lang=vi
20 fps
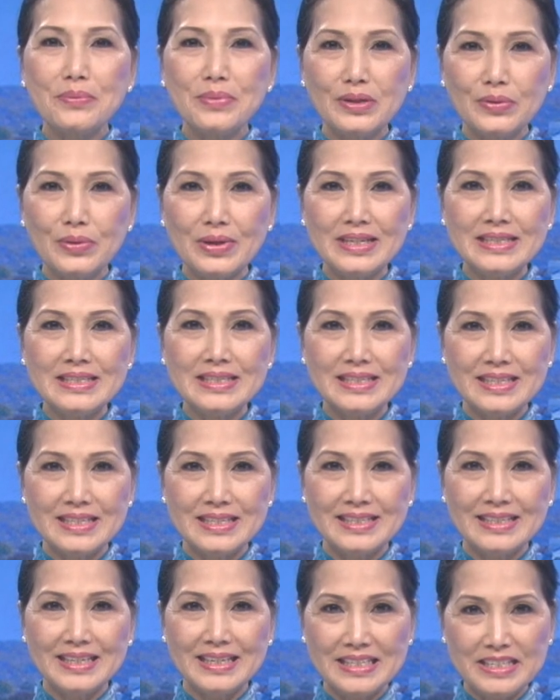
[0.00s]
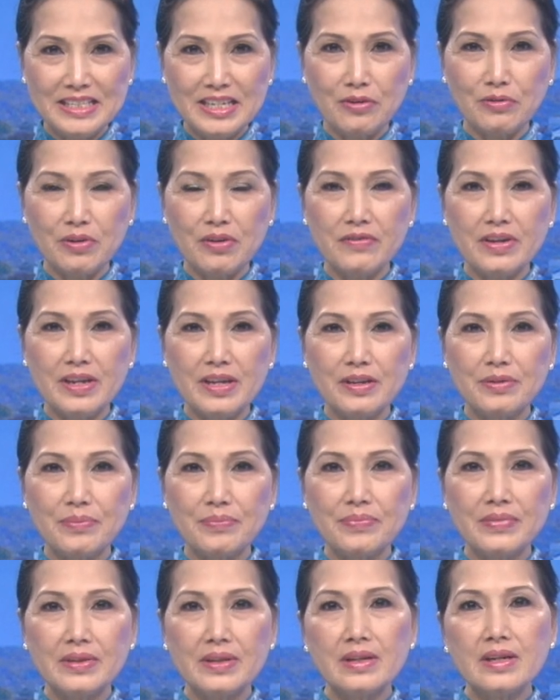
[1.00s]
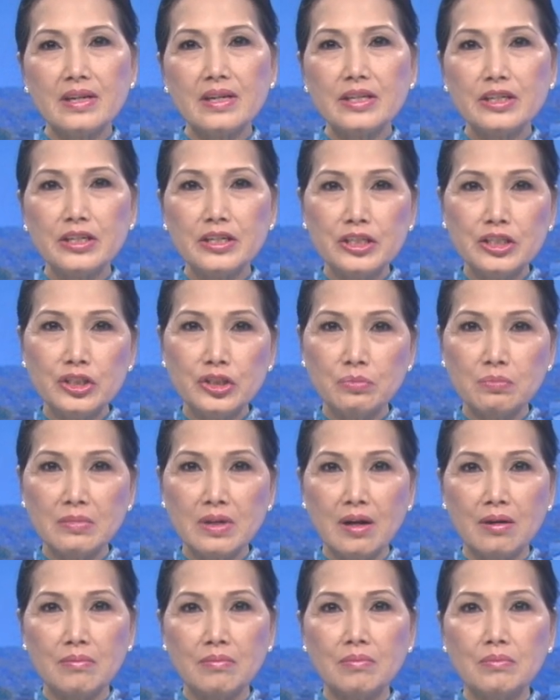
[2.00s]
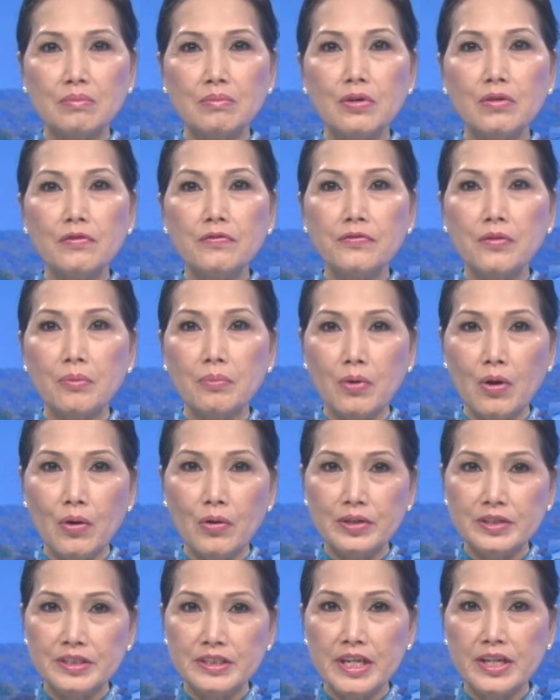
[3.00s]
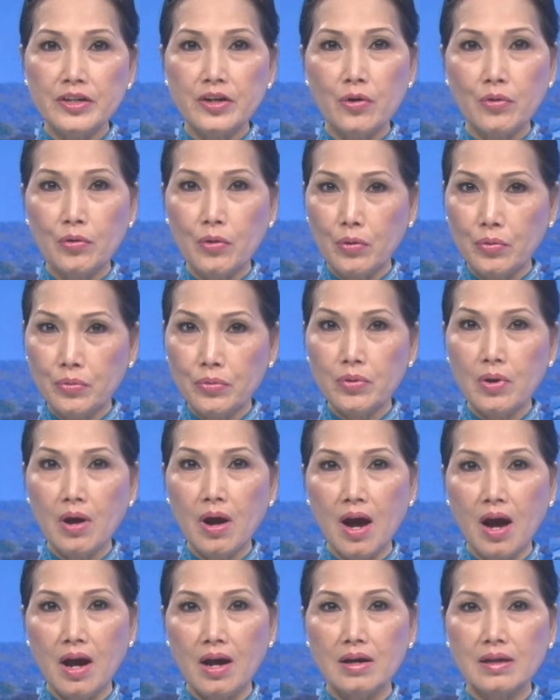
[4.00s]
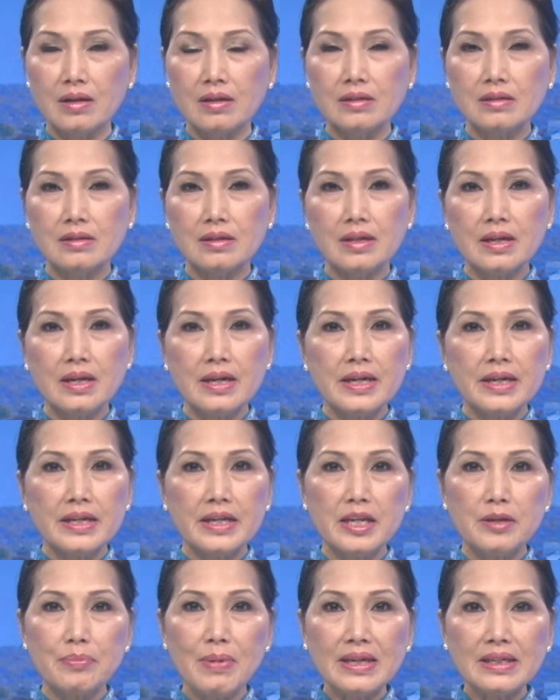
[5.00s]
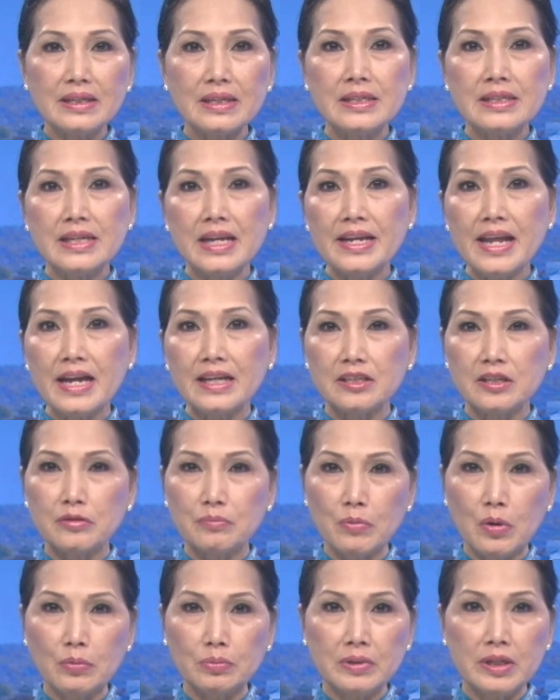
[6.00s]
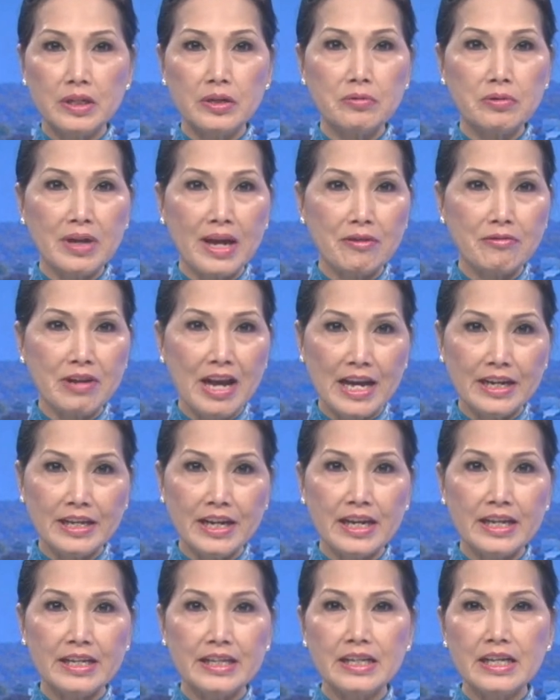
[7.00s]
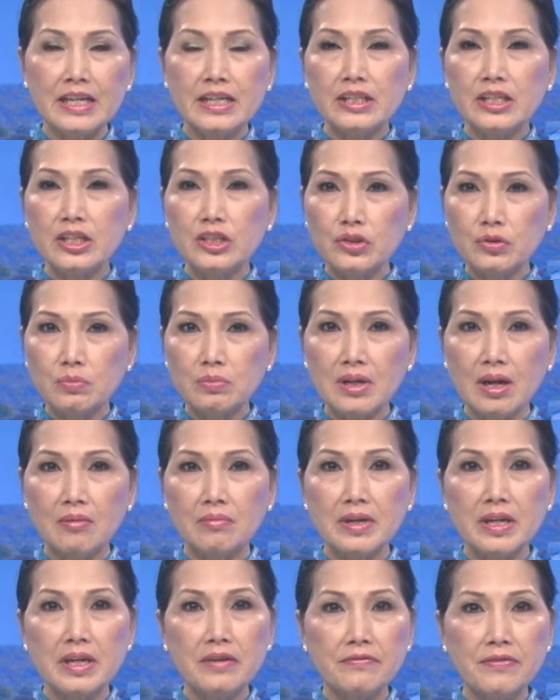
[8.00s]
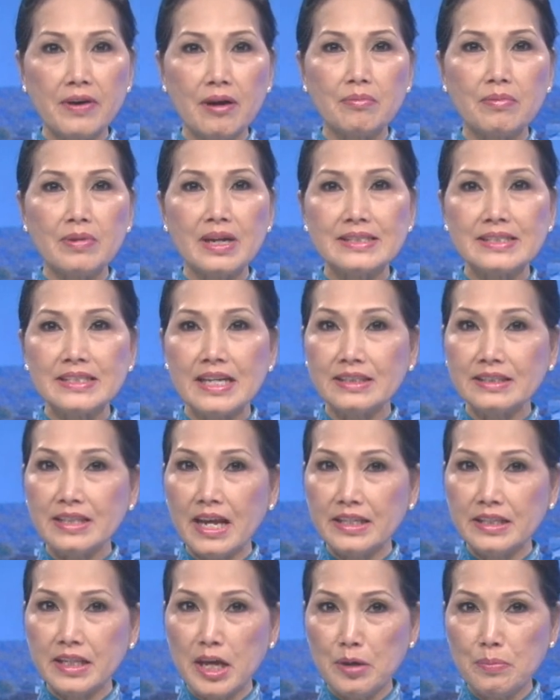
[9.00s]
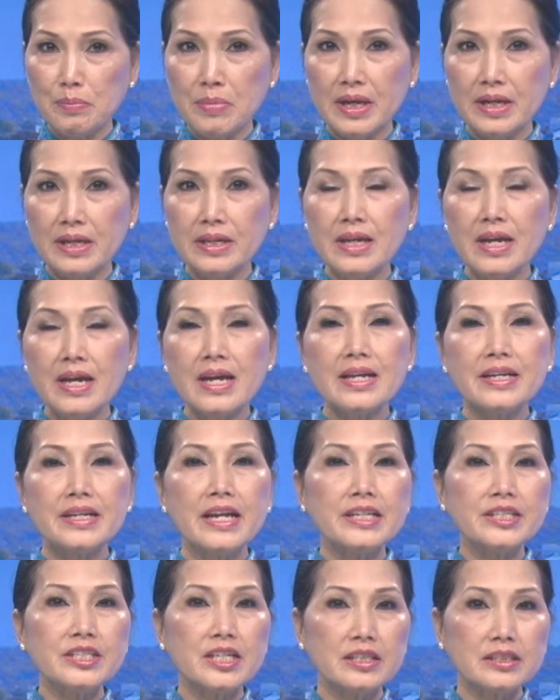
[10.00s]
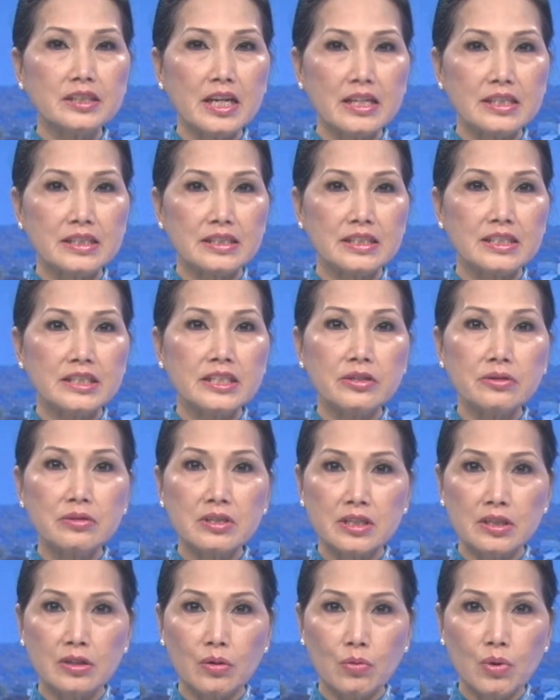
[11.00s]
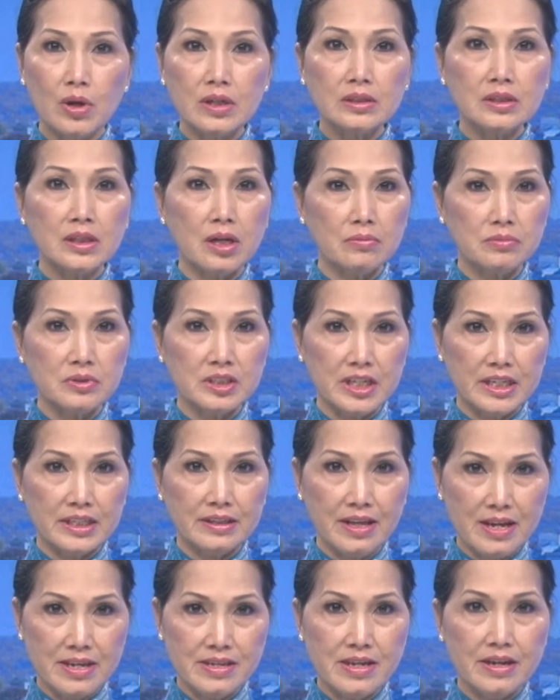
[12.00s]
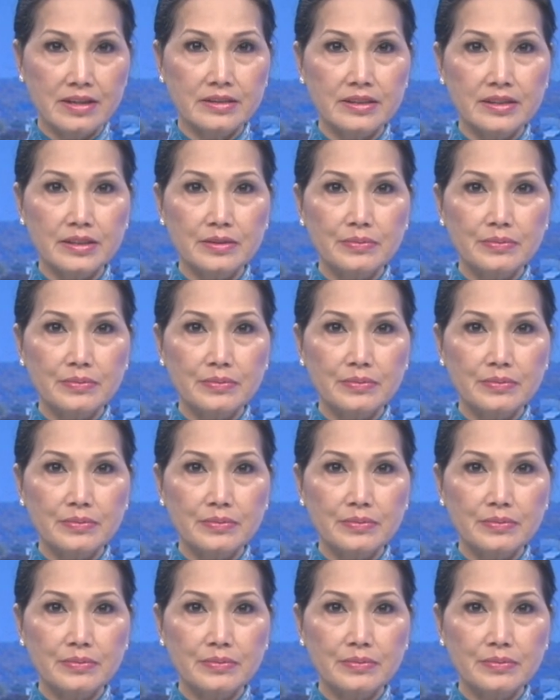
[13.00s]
Thanh Thúy xin kính chào quý vị. Người Trung Cộng muốn phục hồi chế độ cũ của họ. Khi Bắc Kinh đã đạt được mục tiêu cao cả này, thì Trung Cộng hy vọng là sẽ thay thế Mỹ để trở thành siêu cường quốc thống trị thế giới.